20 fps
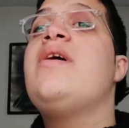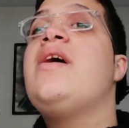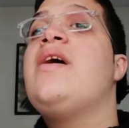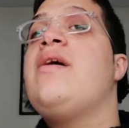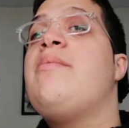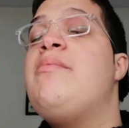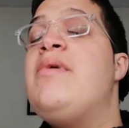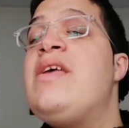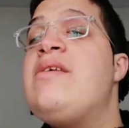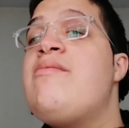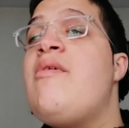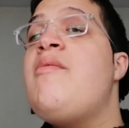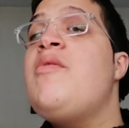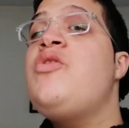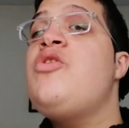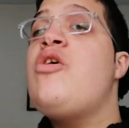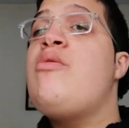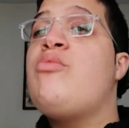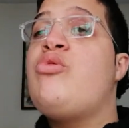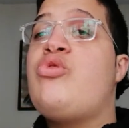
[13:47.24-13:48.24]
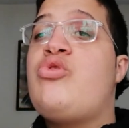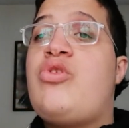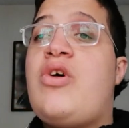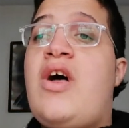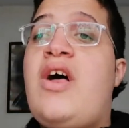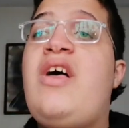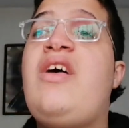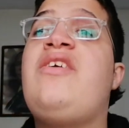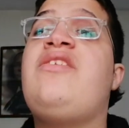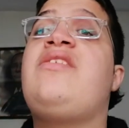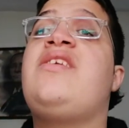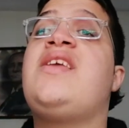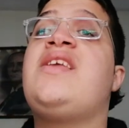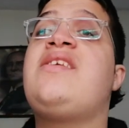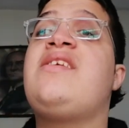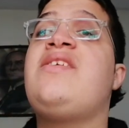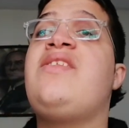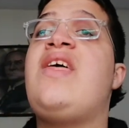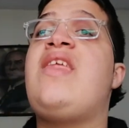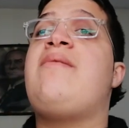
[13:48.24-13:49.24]
E, biz bu videomuzda
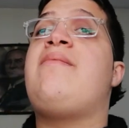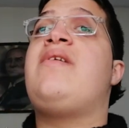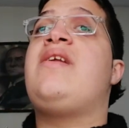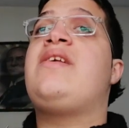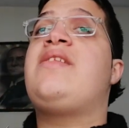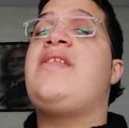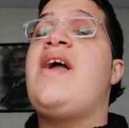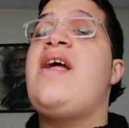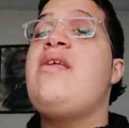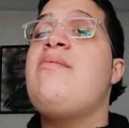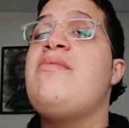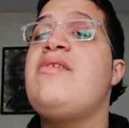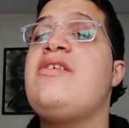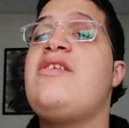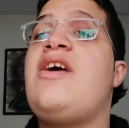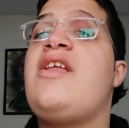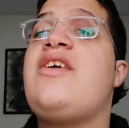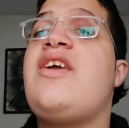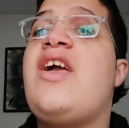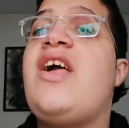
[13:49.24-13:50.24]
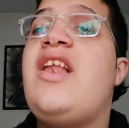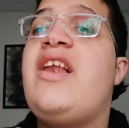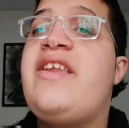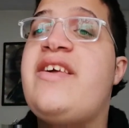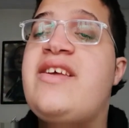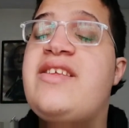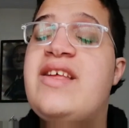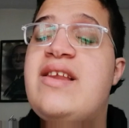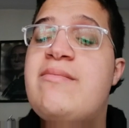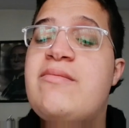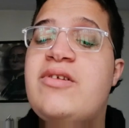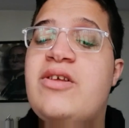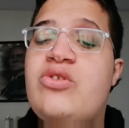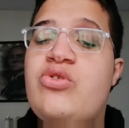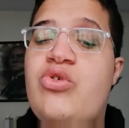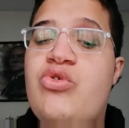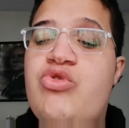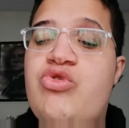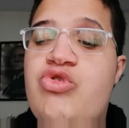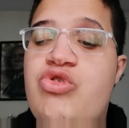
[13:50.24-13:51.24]
sizlerle birlikte elimizden geldiği
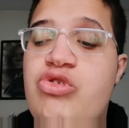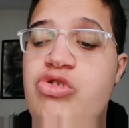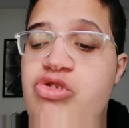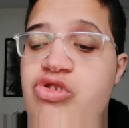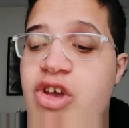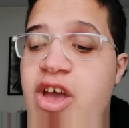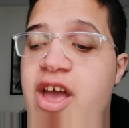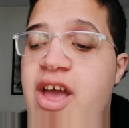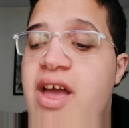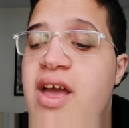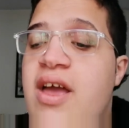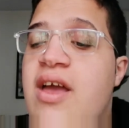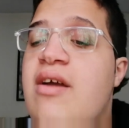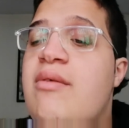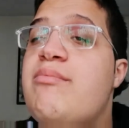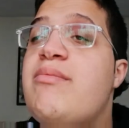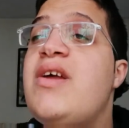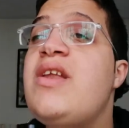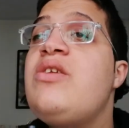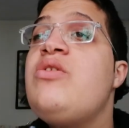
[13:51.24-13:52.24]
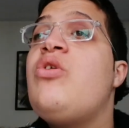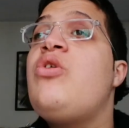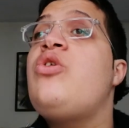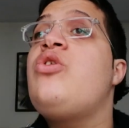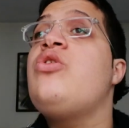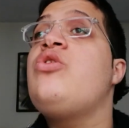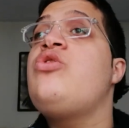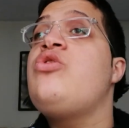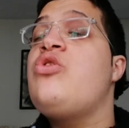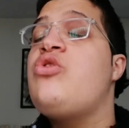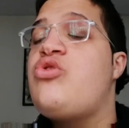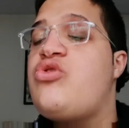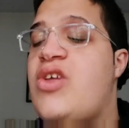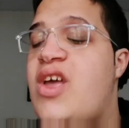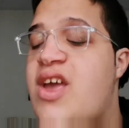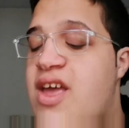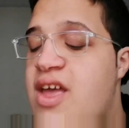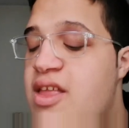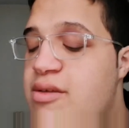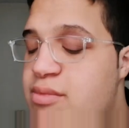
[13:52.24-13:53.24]
dilimizden döndüğünce
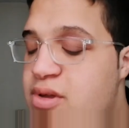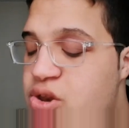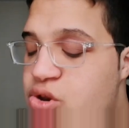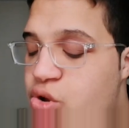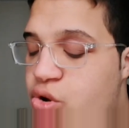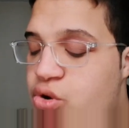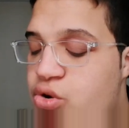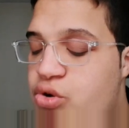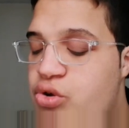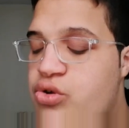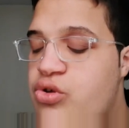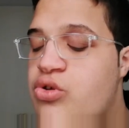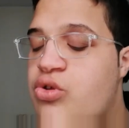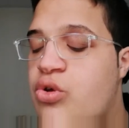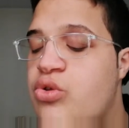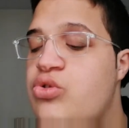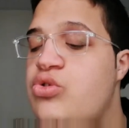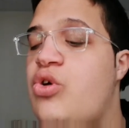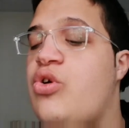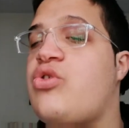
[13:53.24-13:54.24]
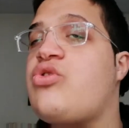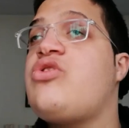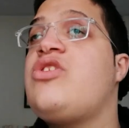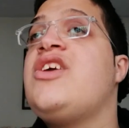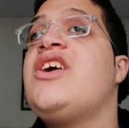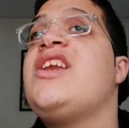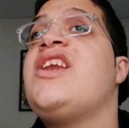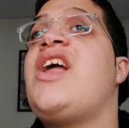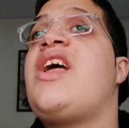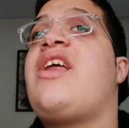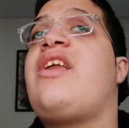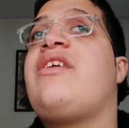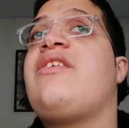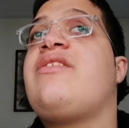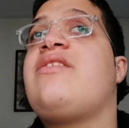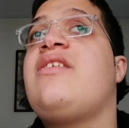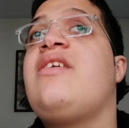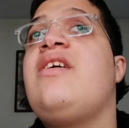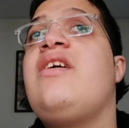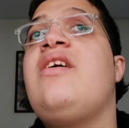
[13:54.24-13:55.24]
1908-1914 yıllar
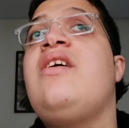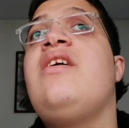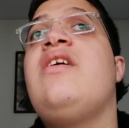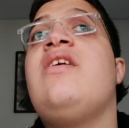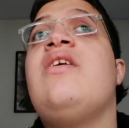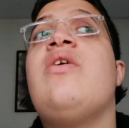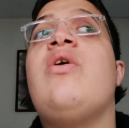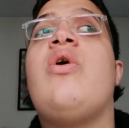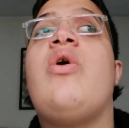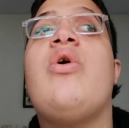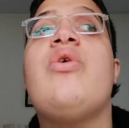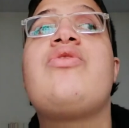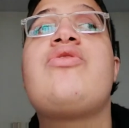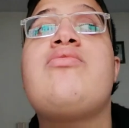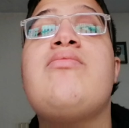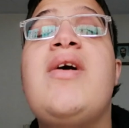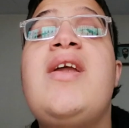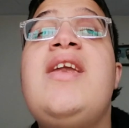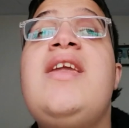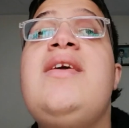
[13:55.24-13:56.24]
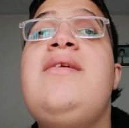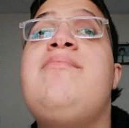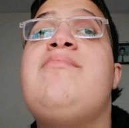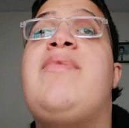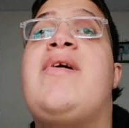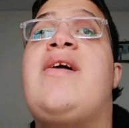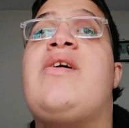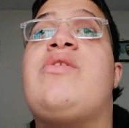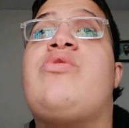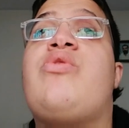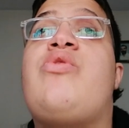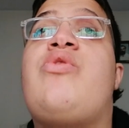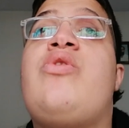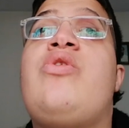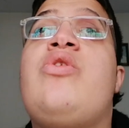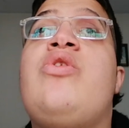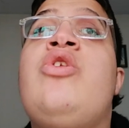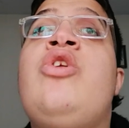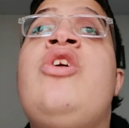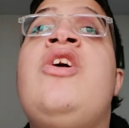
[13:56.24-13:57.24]
arası Osmanlı
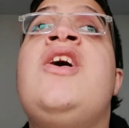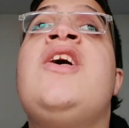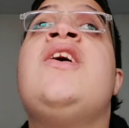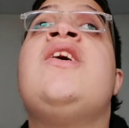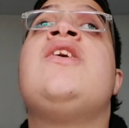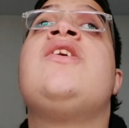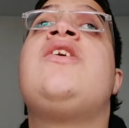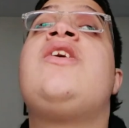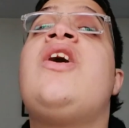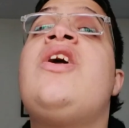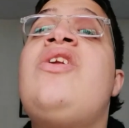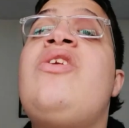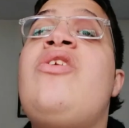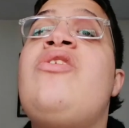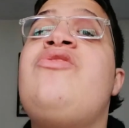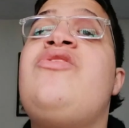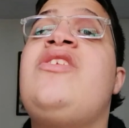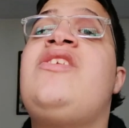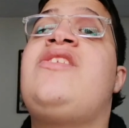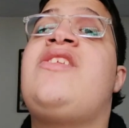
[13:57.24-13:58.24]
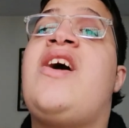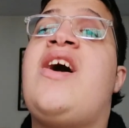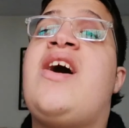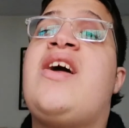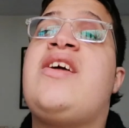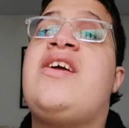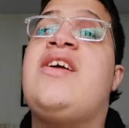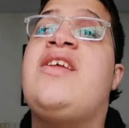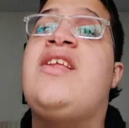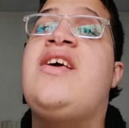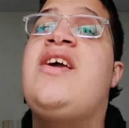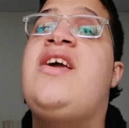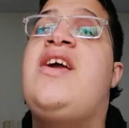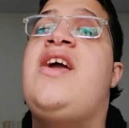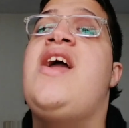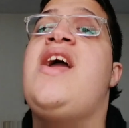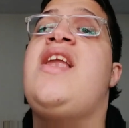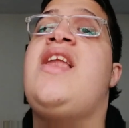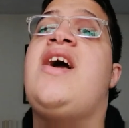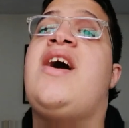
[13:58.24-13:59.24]
İmparatorluğu kronolojik
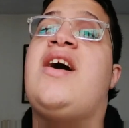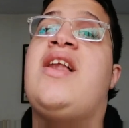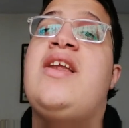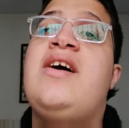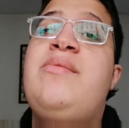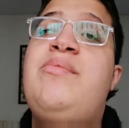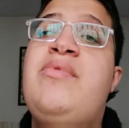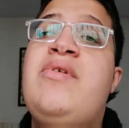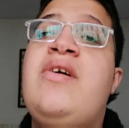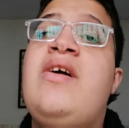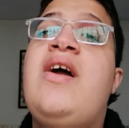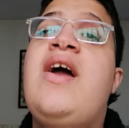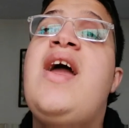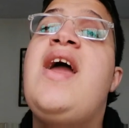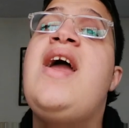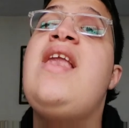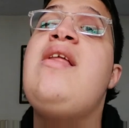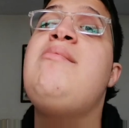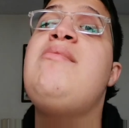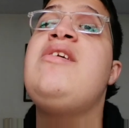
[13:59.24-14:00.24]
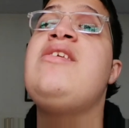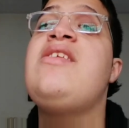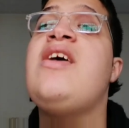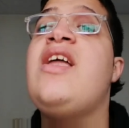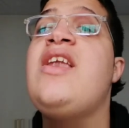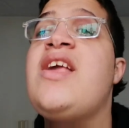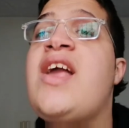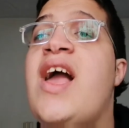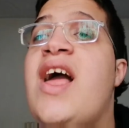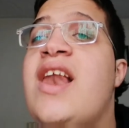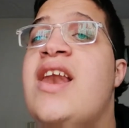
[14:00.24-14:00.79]
tarihini ele alıp elimizden